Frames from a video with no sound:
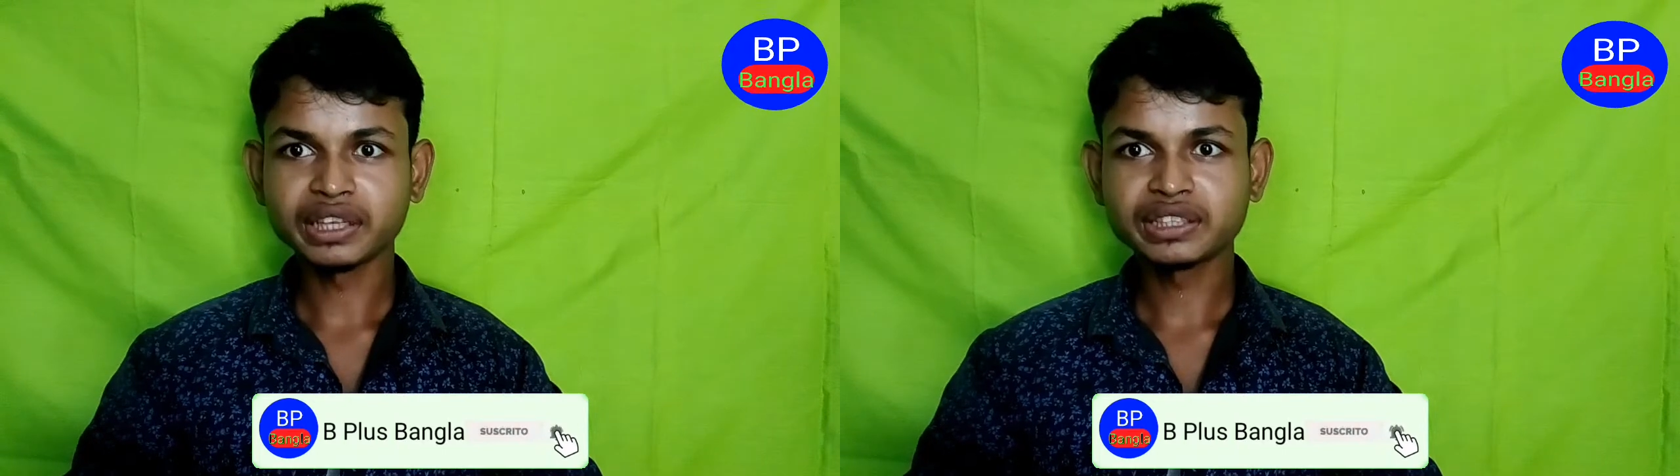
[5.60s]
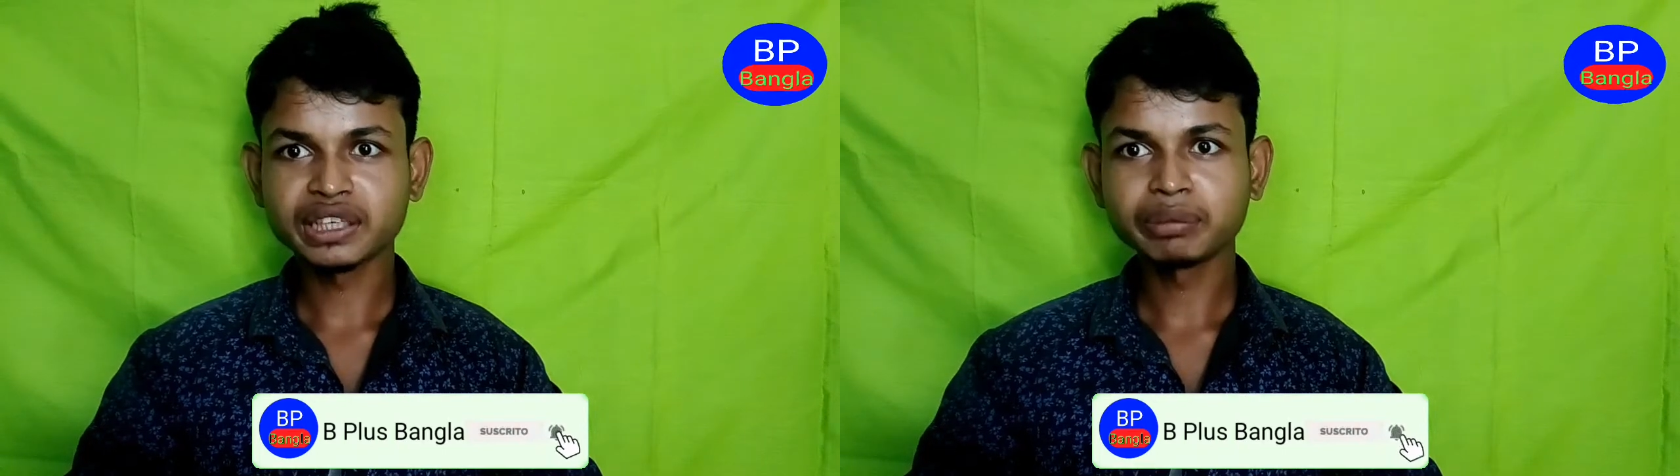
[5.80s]

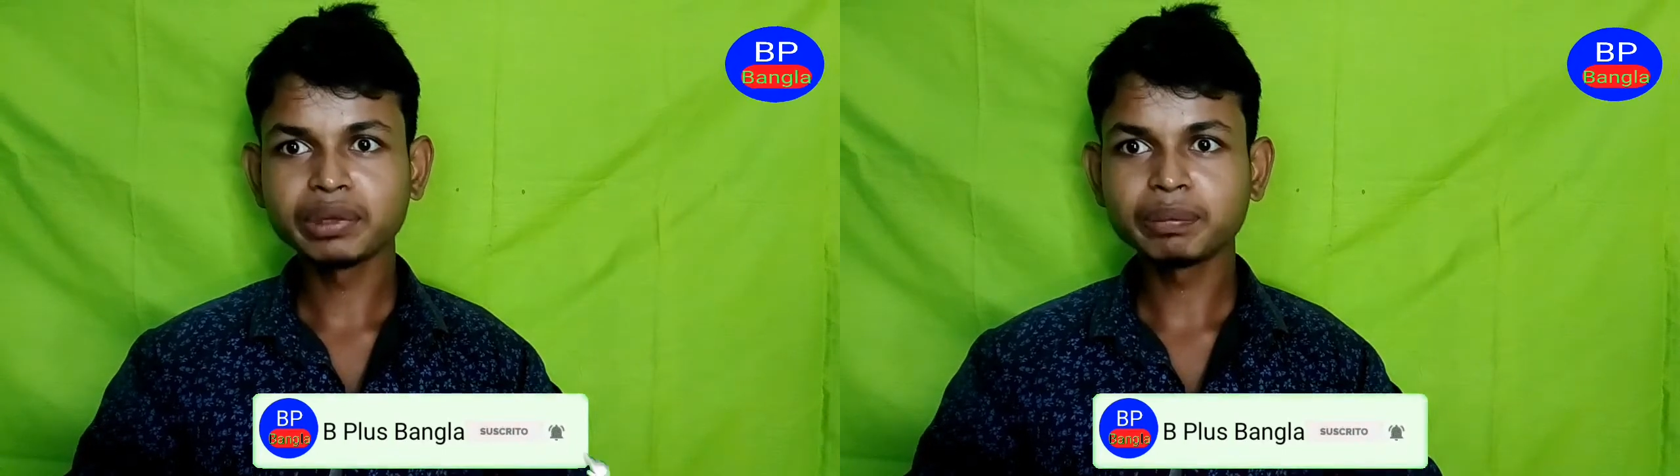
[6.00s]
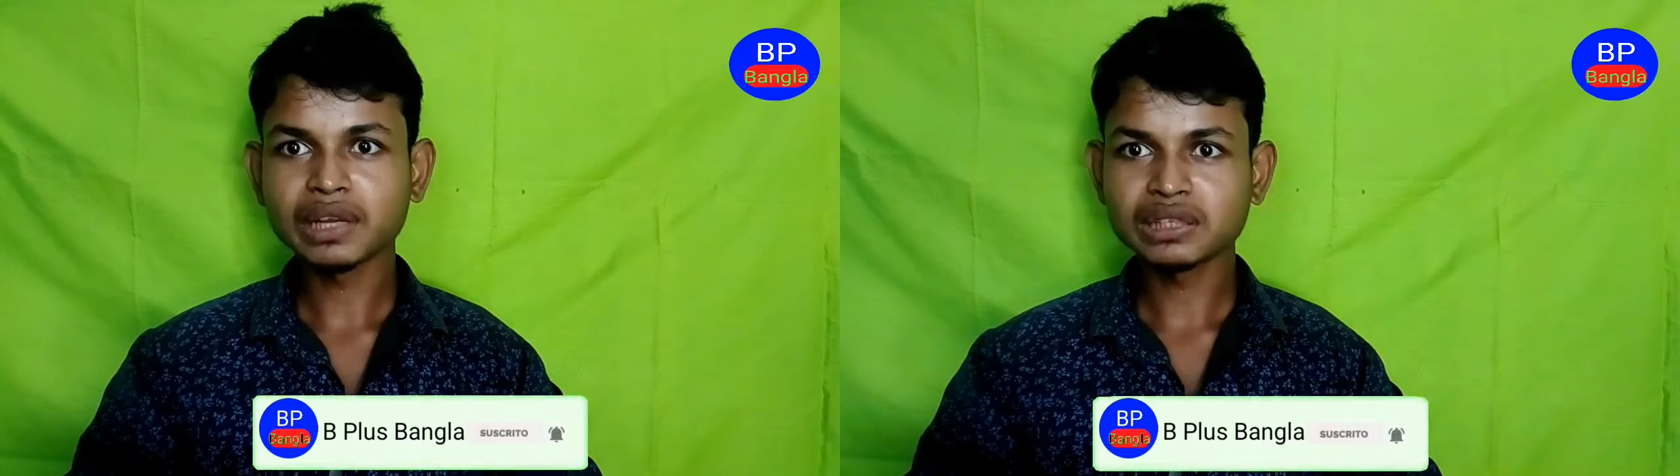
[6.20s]
দেখছেন
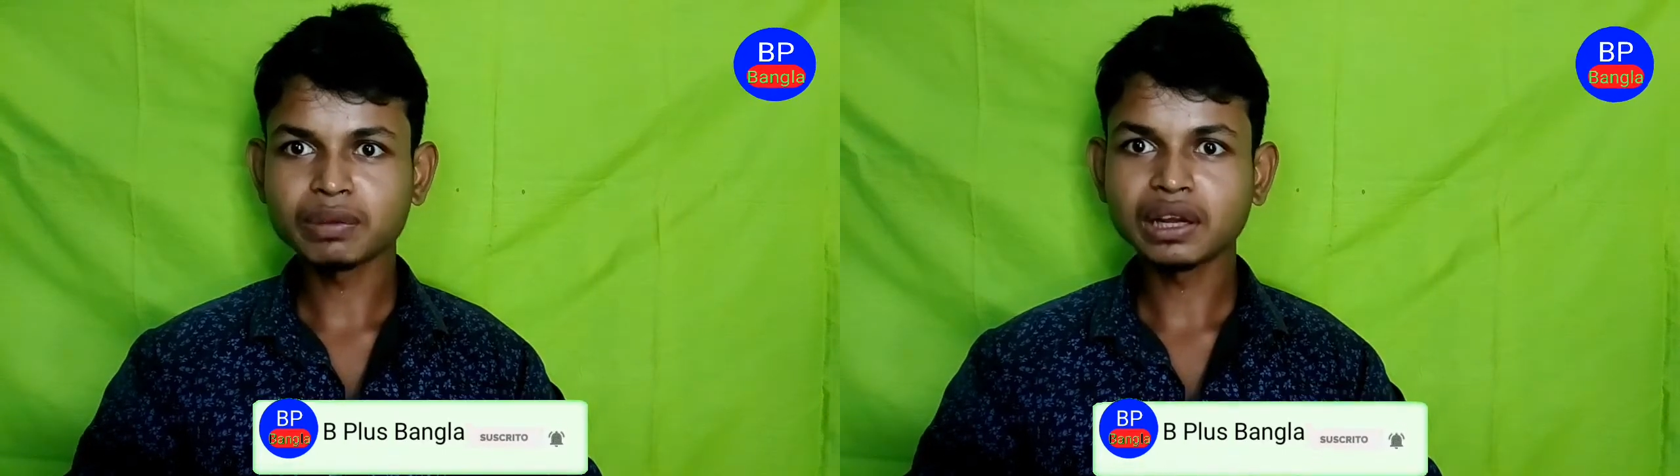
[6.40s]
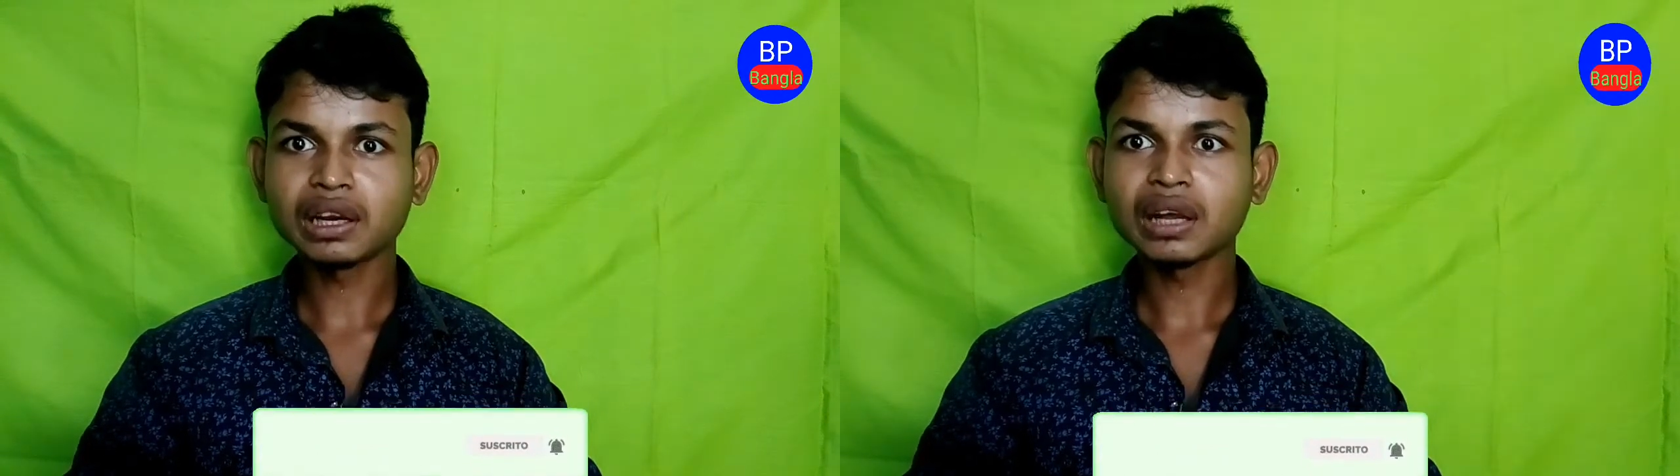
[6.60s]
বি প্লাস
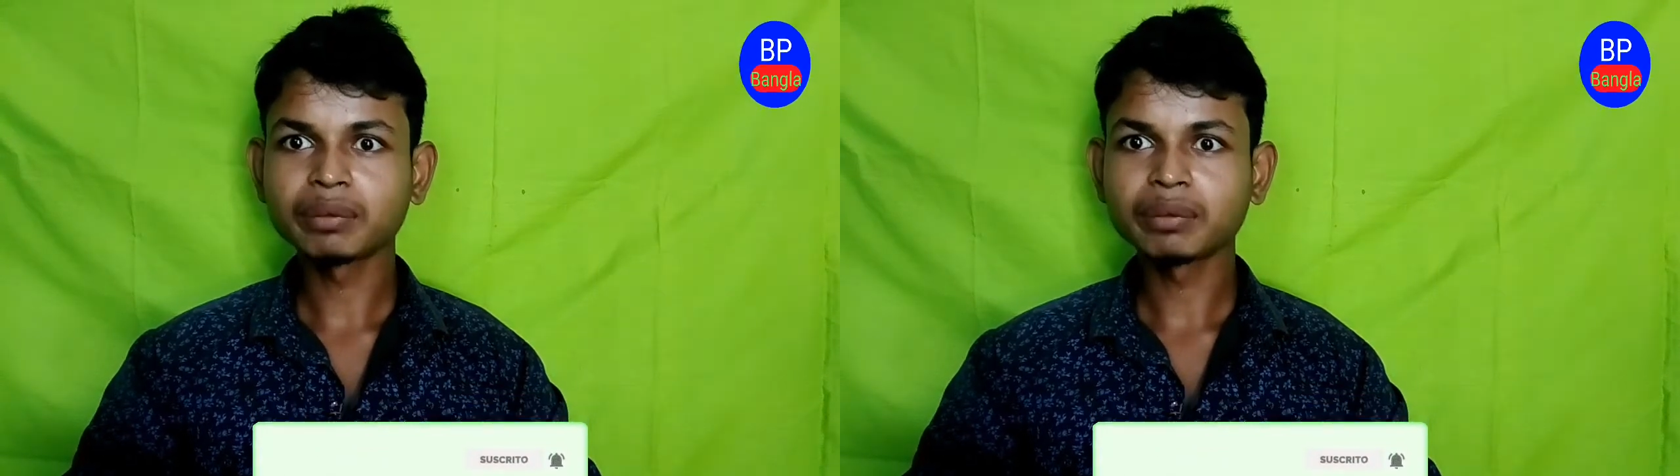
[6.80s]
বাংলা